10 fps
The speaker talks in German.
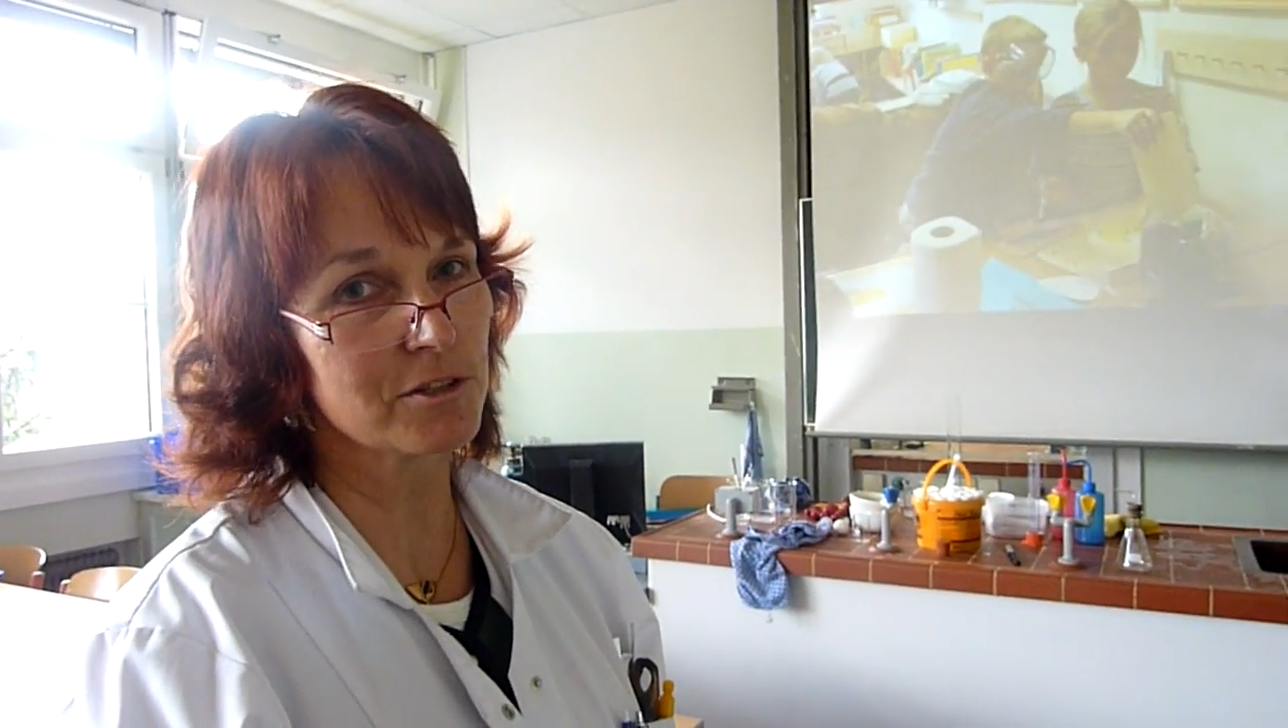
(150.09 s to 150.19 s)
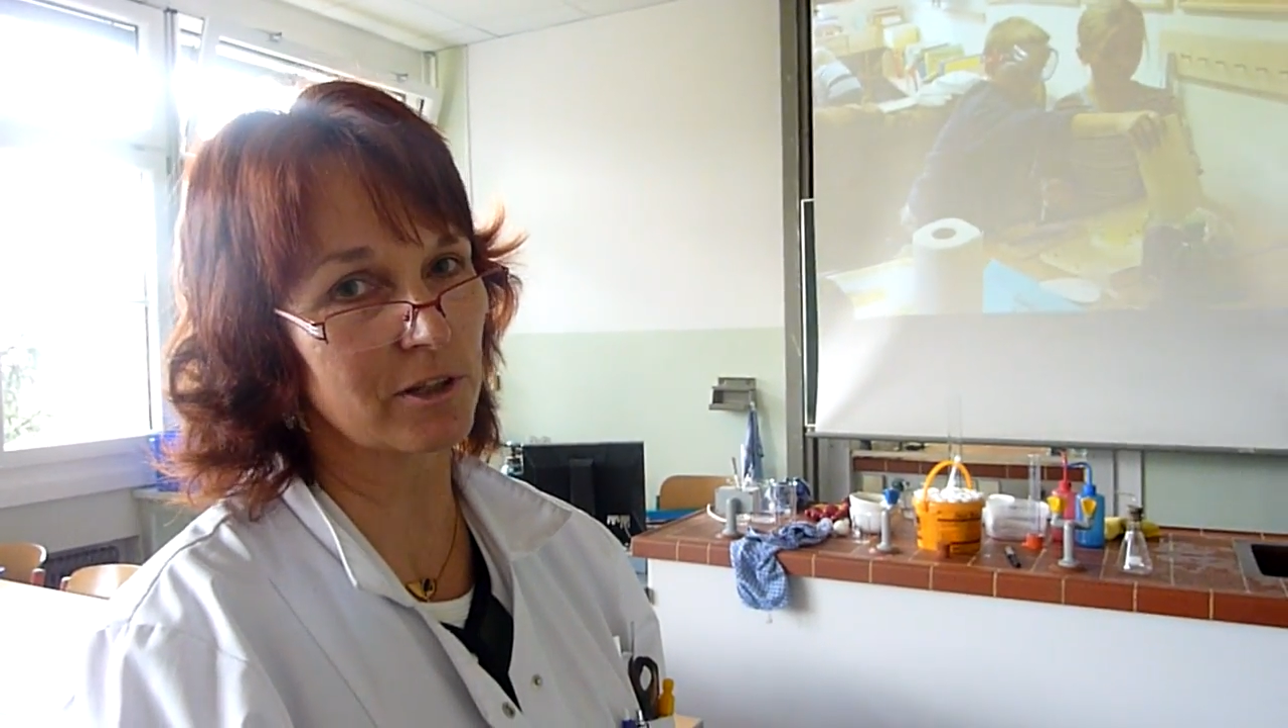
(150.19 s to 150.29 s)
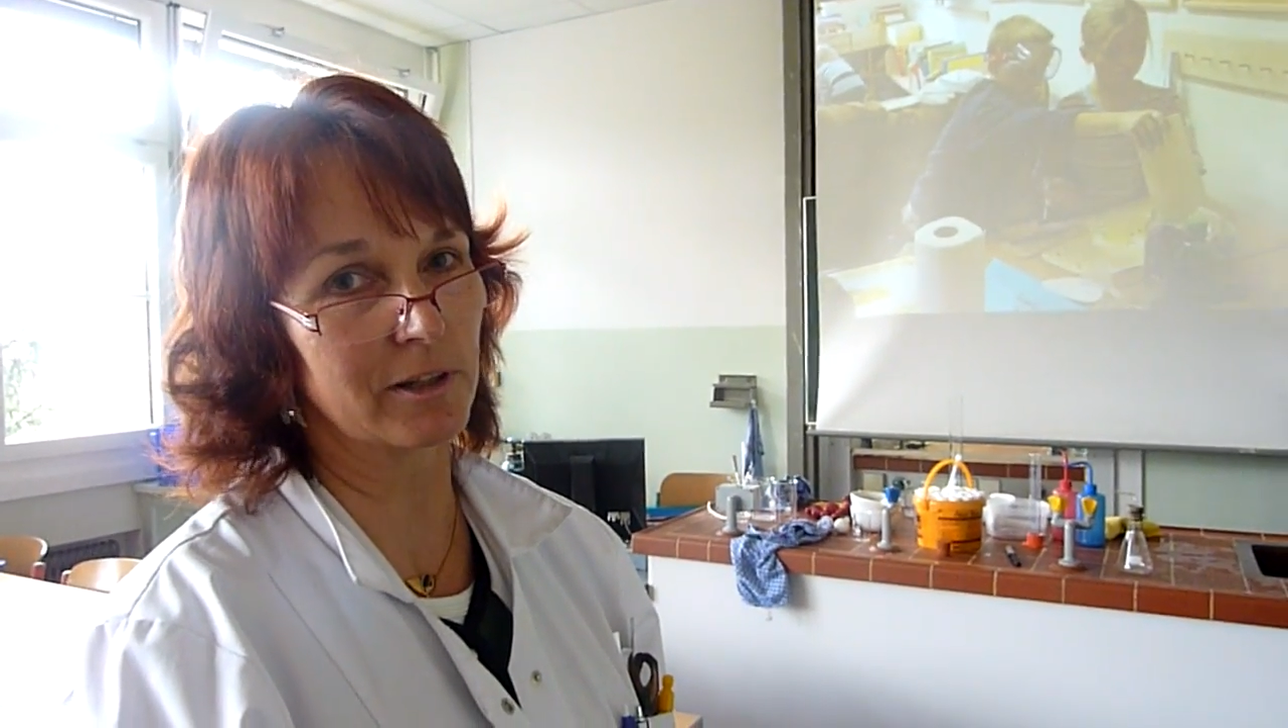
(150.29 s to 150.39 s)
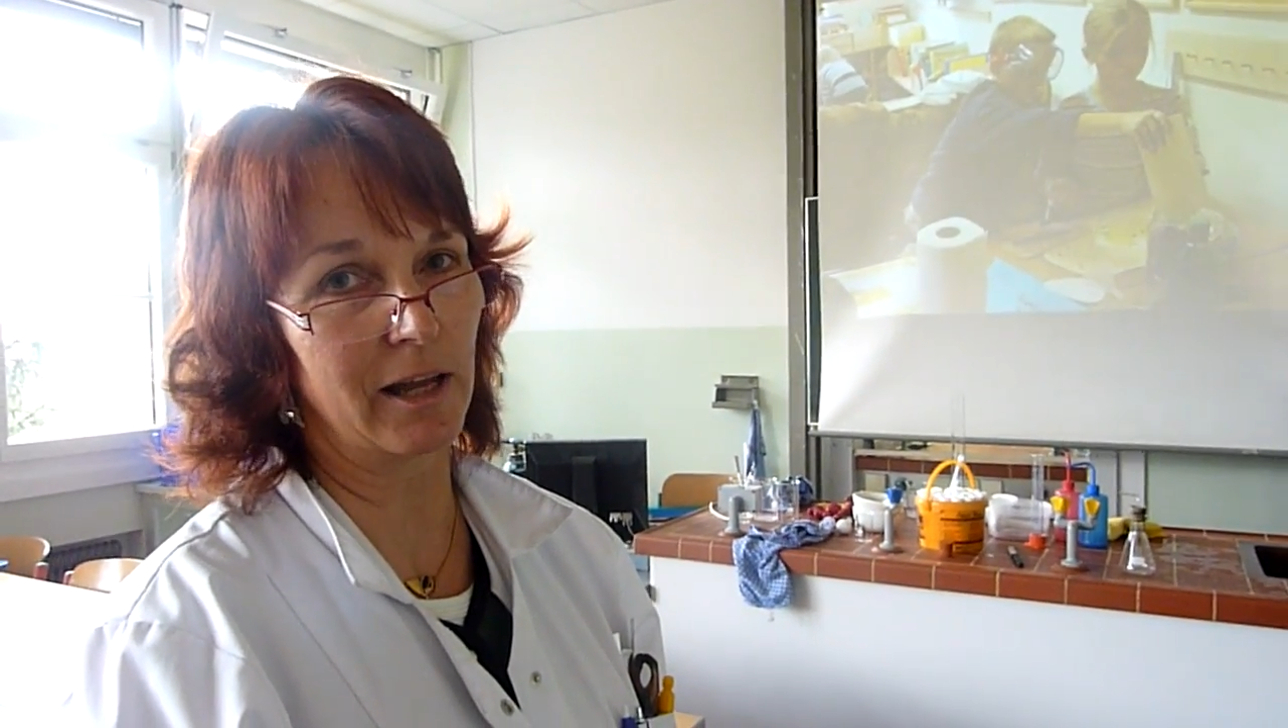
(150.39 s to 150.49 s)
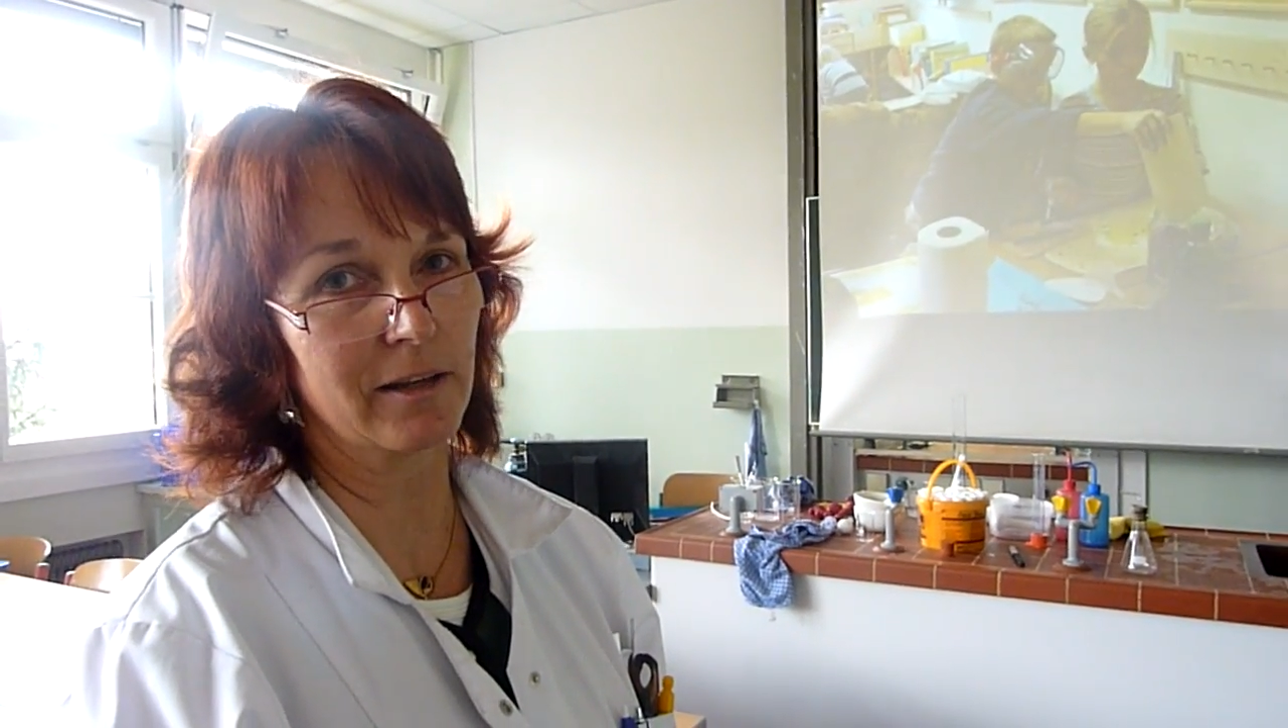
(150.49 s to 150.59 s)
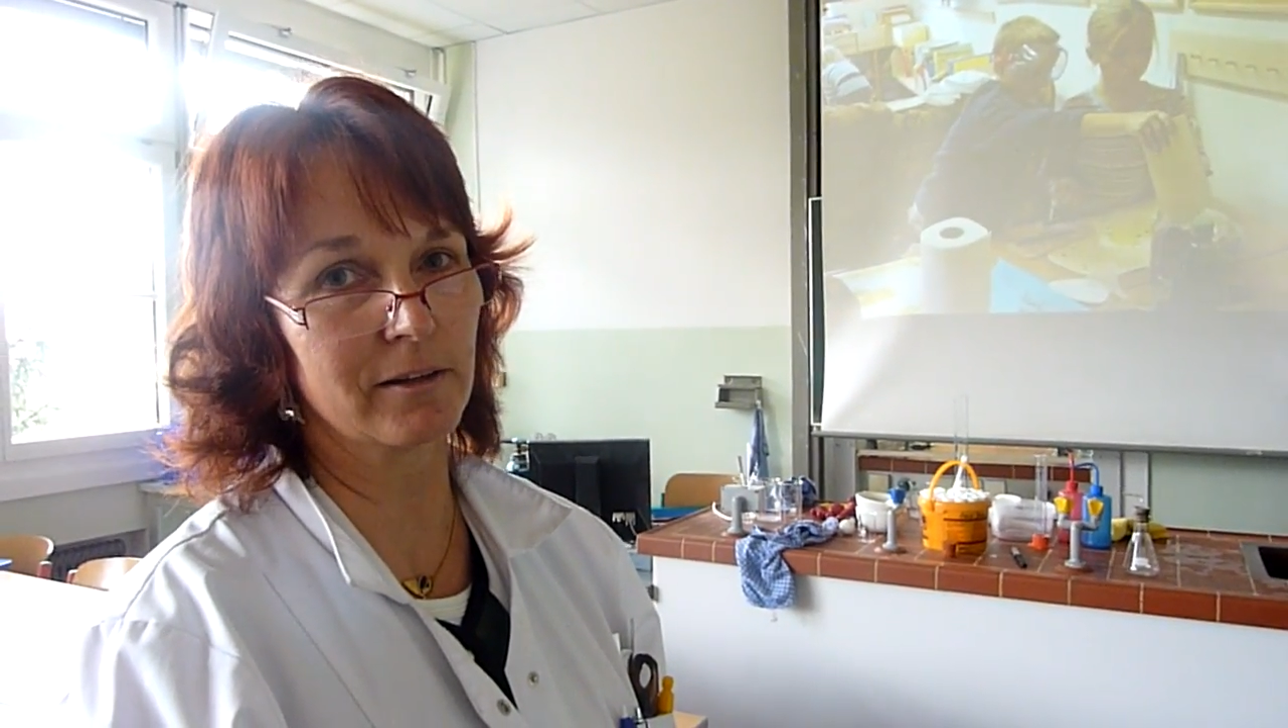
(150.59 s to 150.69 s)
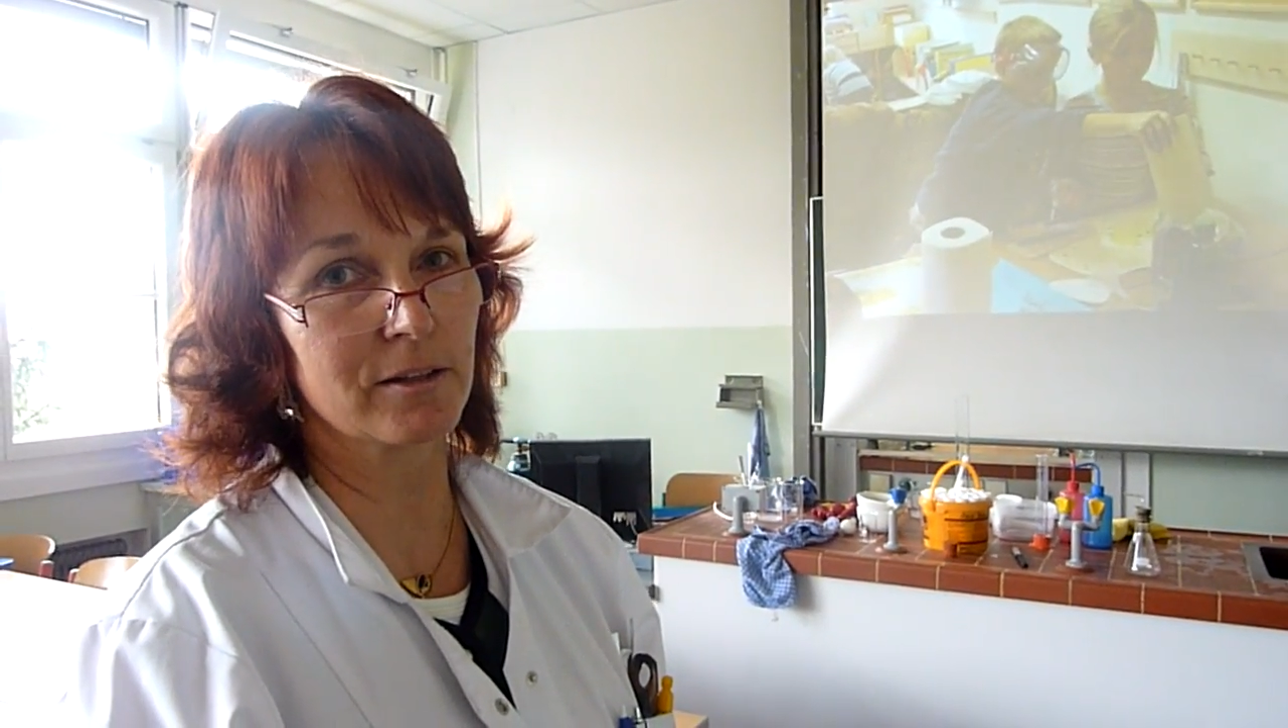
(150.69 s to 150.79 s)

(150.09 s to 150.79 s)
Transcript: ist dann leider